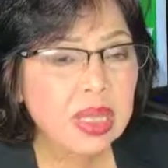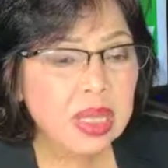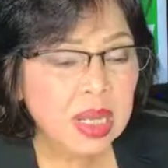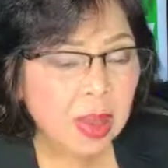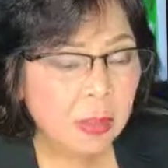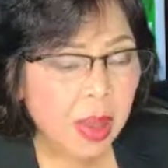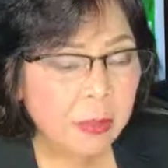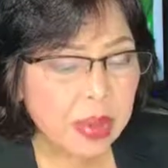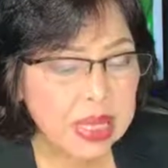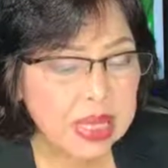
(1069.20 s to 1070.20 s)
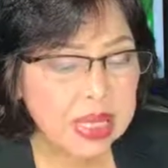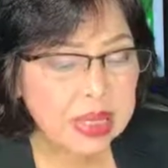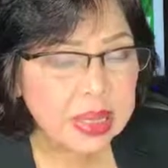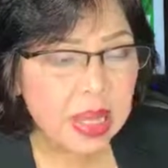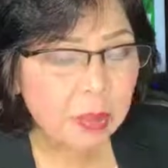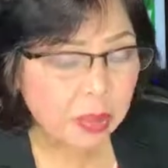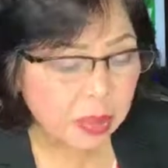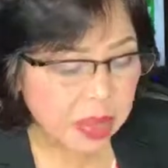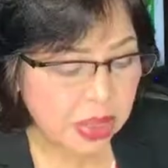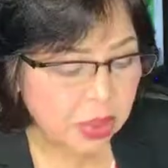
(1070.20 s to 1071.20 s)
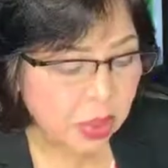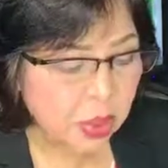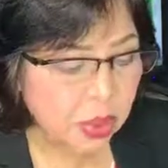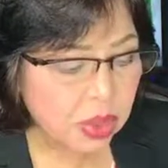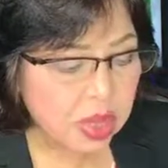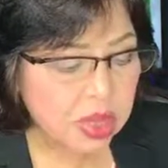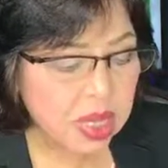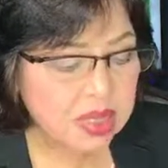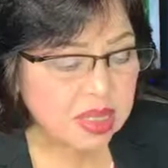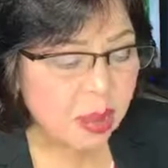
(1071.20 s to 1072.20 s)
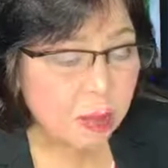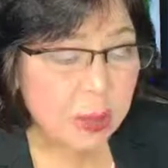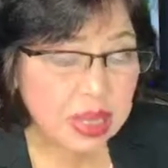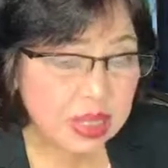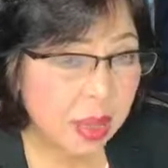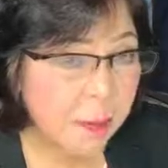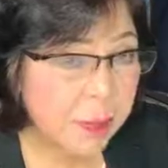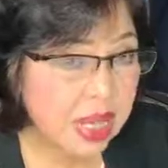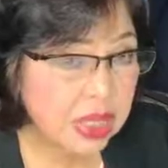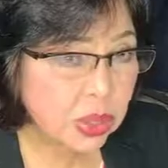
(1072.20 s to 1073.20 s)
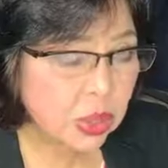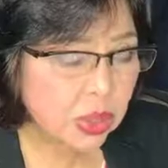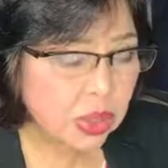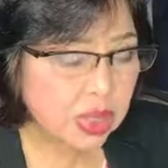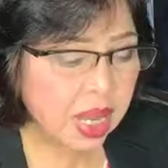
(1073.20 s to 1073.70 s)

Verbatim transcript: na nagpapainit na pumento na isang basang panyo